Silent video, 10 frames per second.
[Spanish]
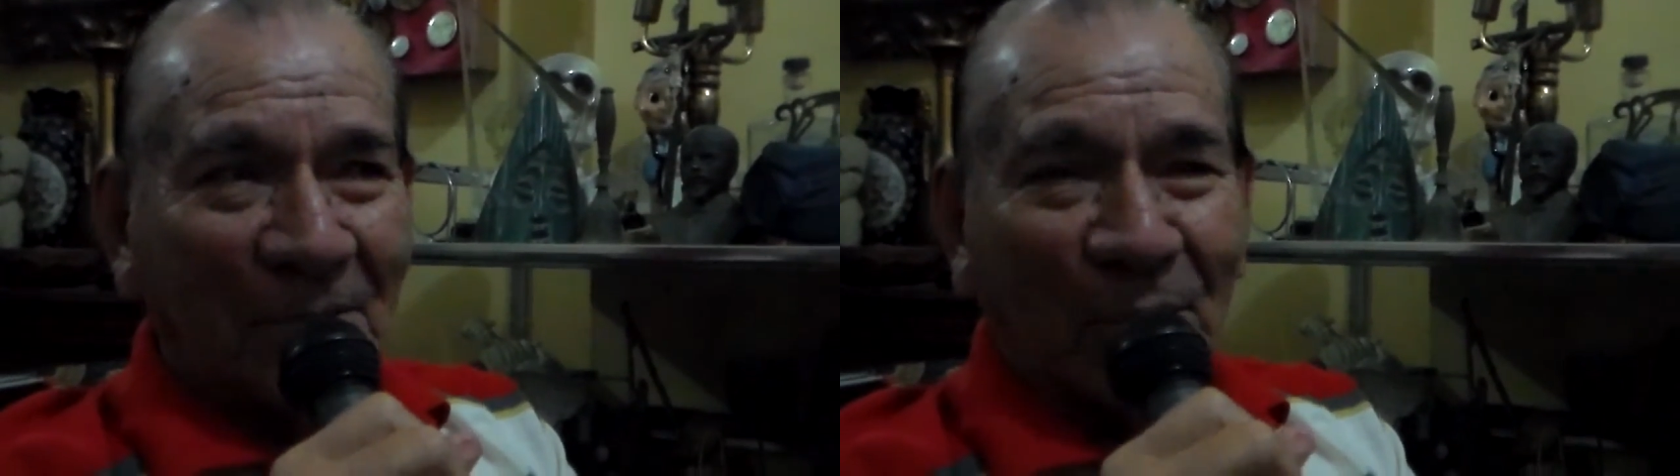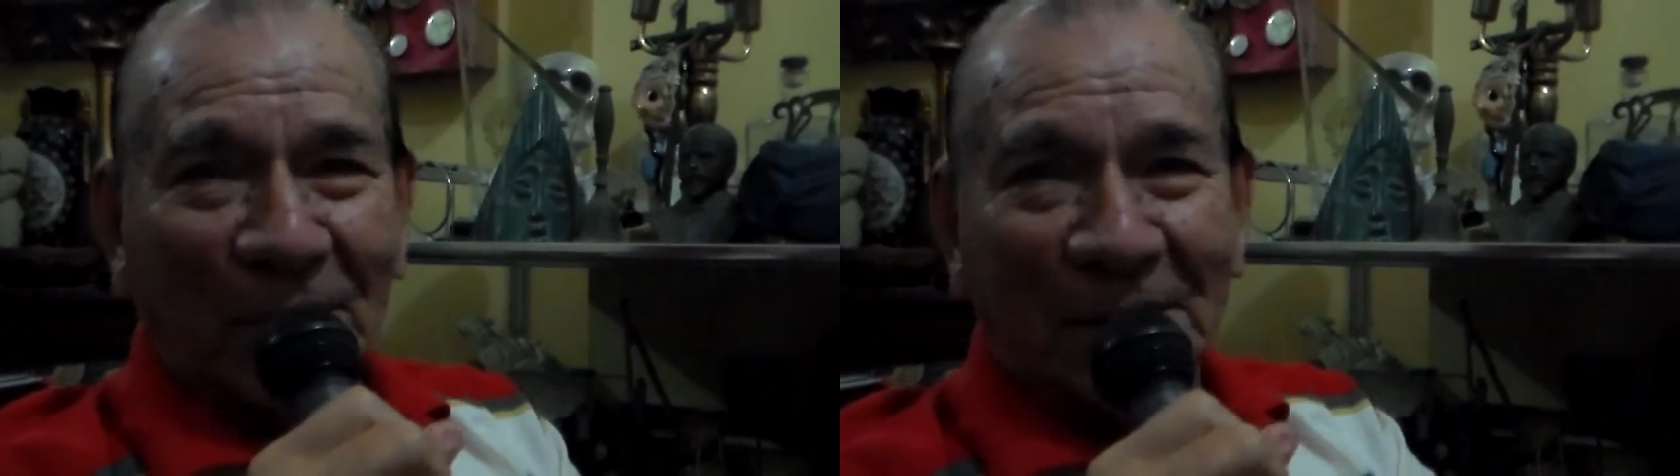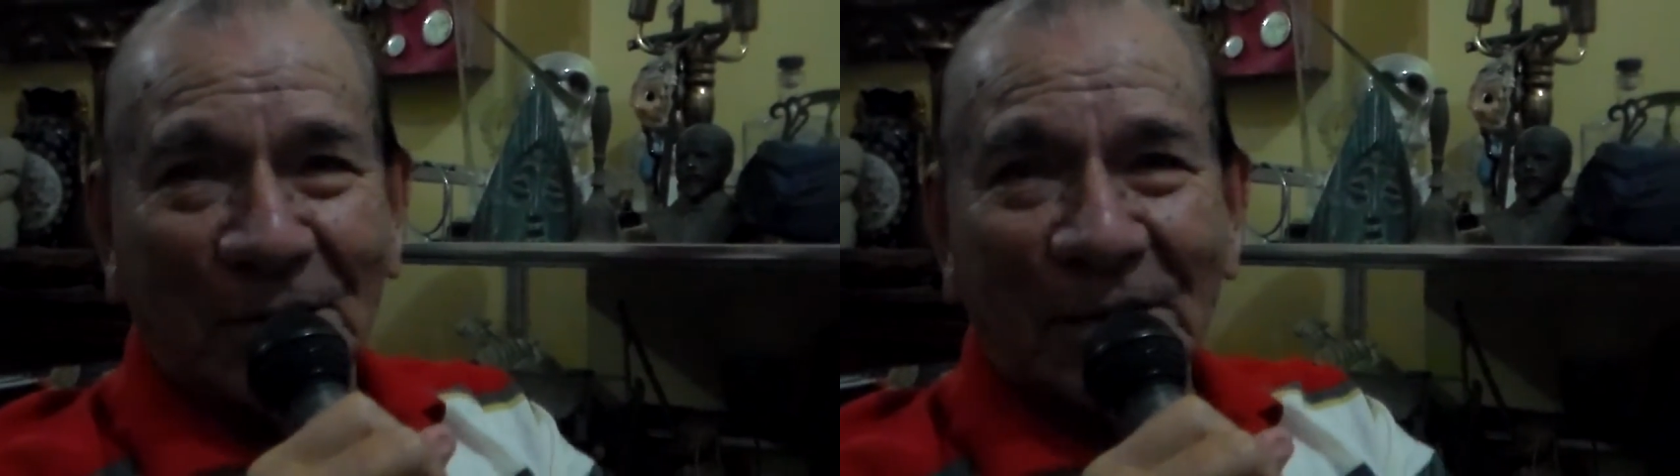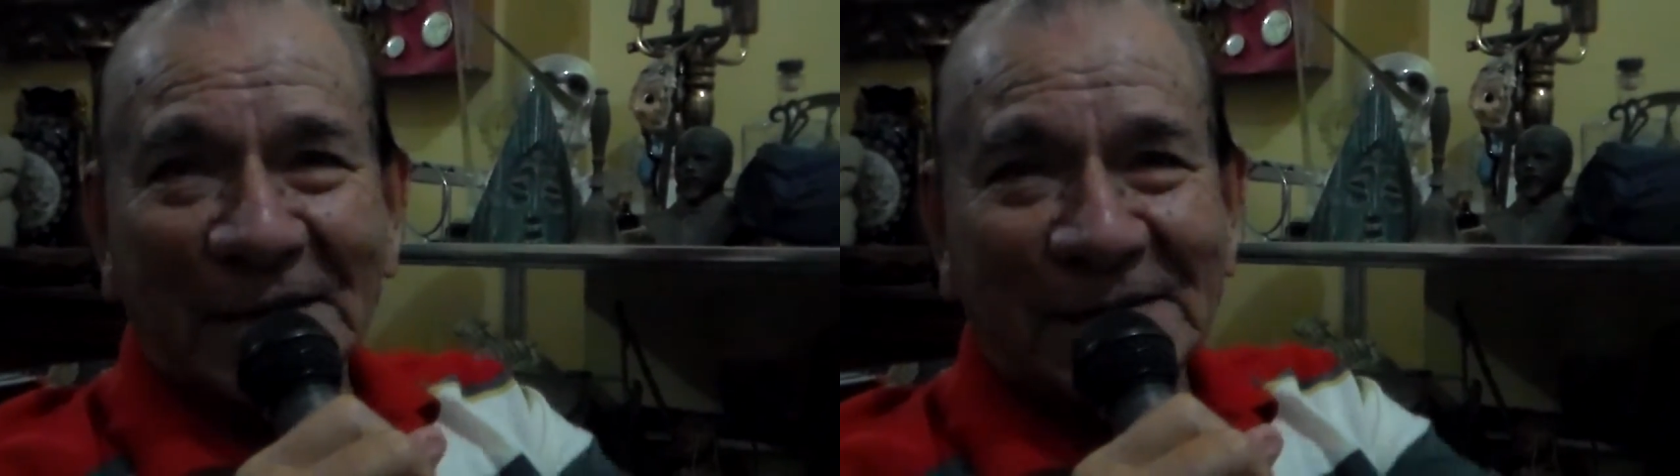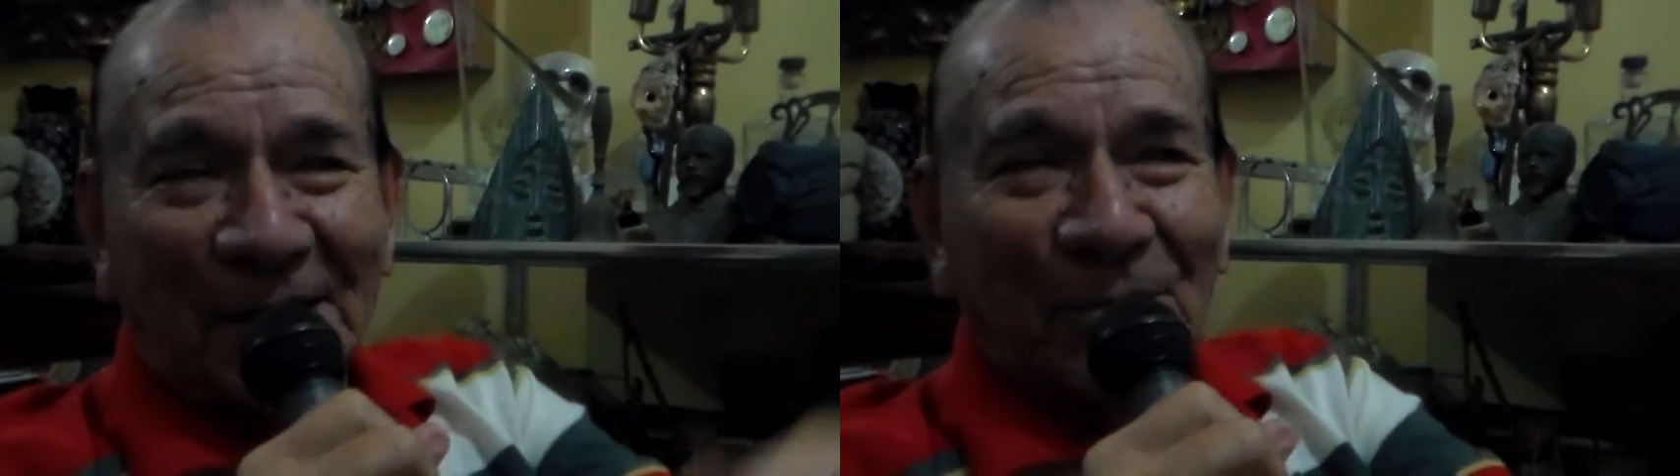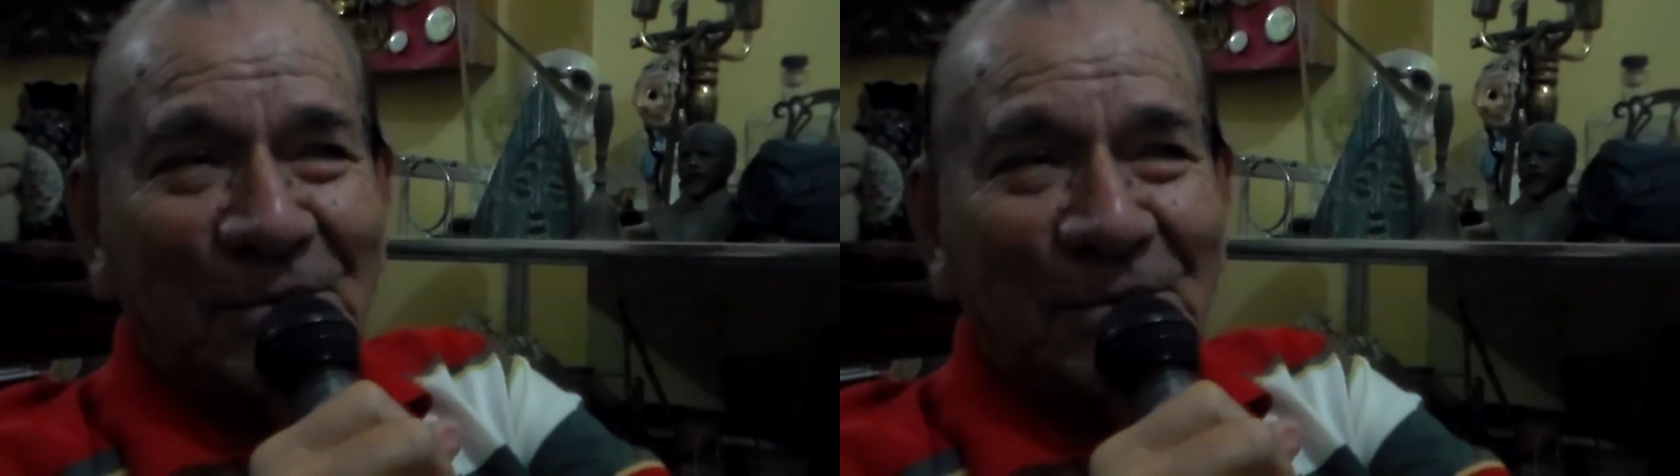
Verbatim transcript: porque tengo que hacer